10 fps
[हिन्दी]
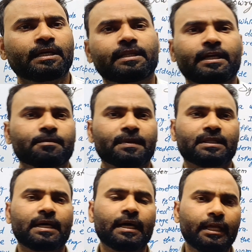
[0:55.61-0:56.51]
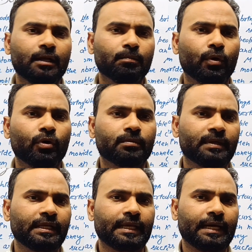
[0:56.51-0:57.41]
दहेज प्रथा एक बहुत
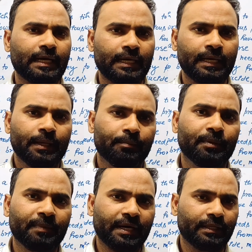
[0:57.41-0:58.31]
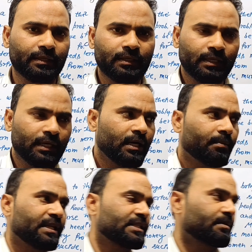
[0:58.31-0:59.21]
बड़ी क्या है बीमारी है
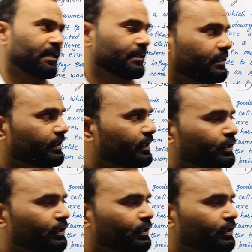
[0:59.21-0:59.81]
हमारे समाज की